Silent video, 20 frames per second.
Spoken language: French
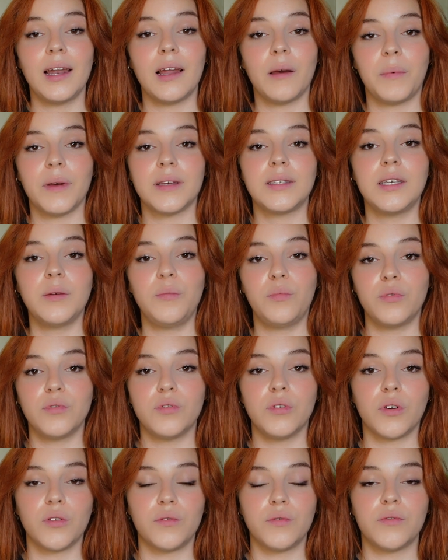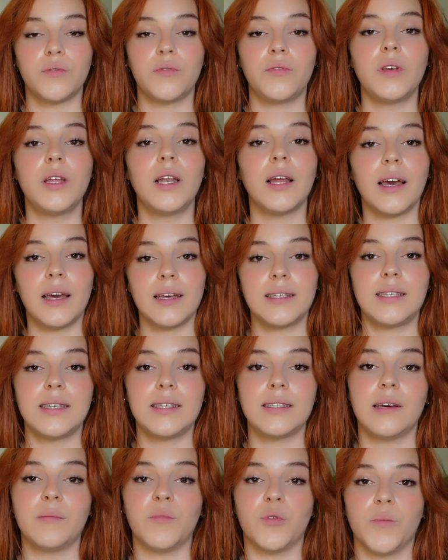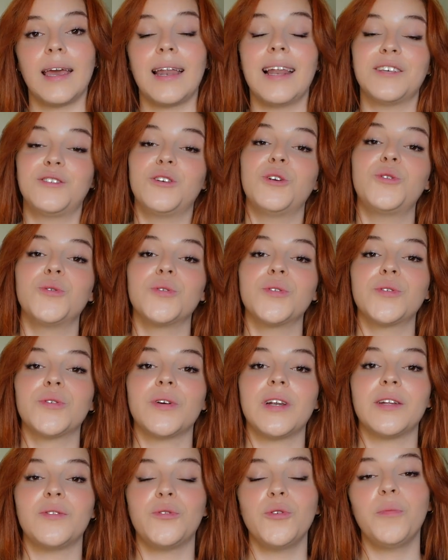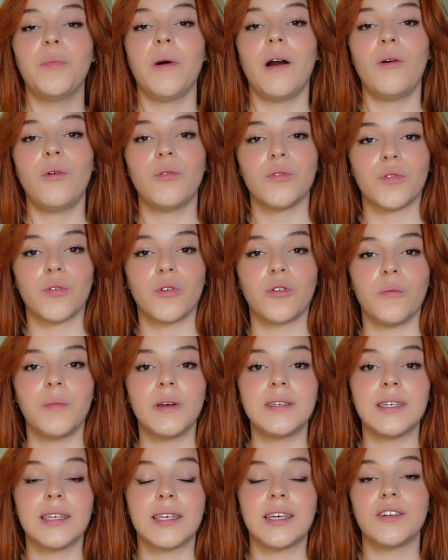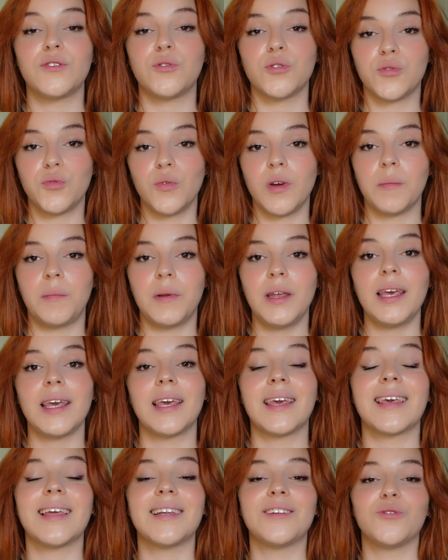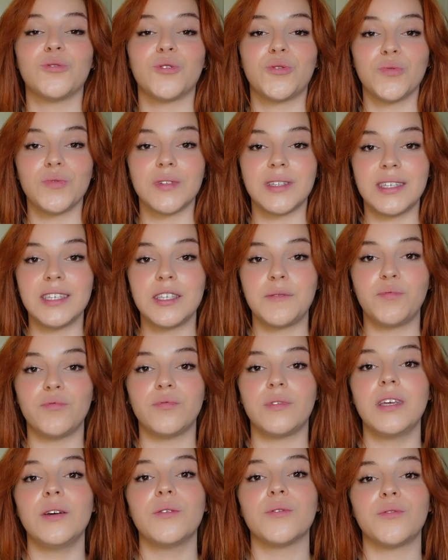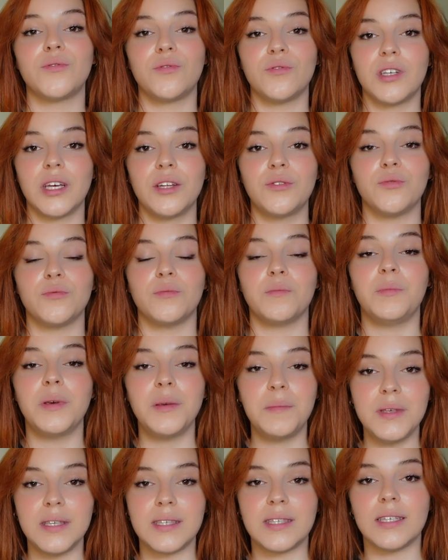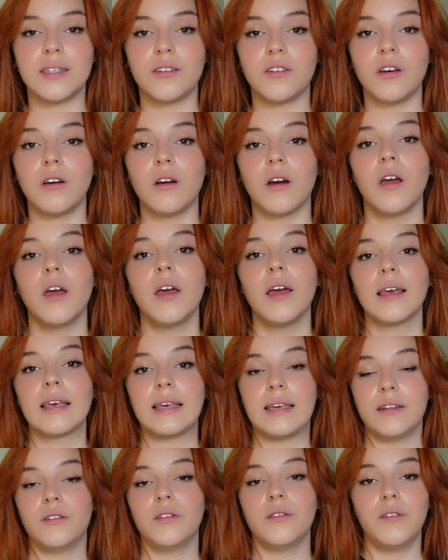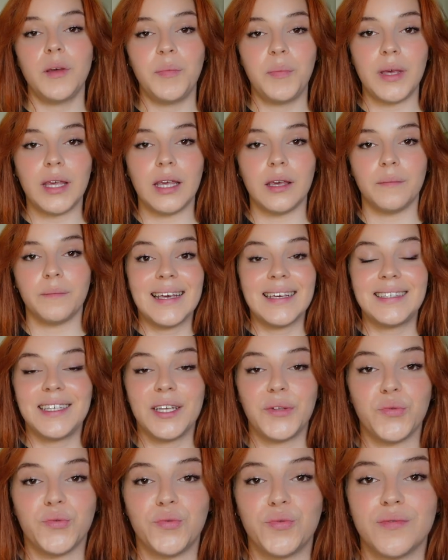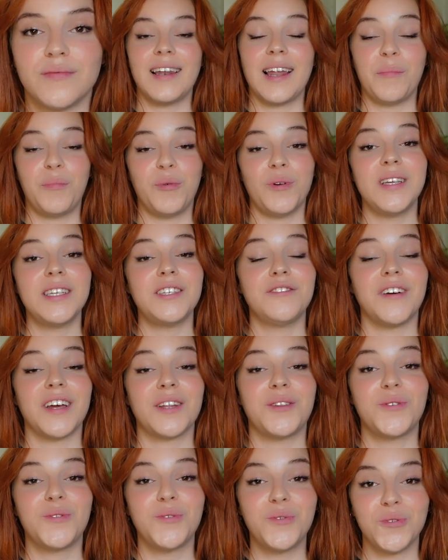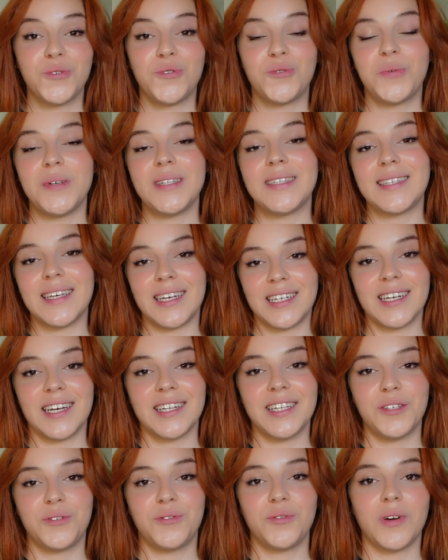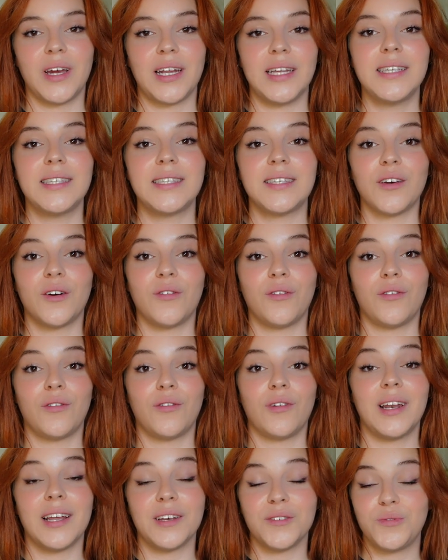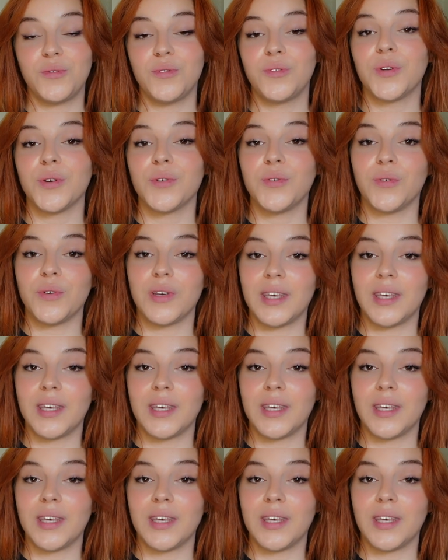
elle a passé plusieurs coups de fil à ses amants. Et la seule chose que les deux parents ont en commun, c'est qu'ils se sont appelés et qu'ils se sont disputés au sujet d'une babysitter qu'ils devaient payer. Et c'est tout. La police va tout de suite s'acharner sur Alice en l'insultant de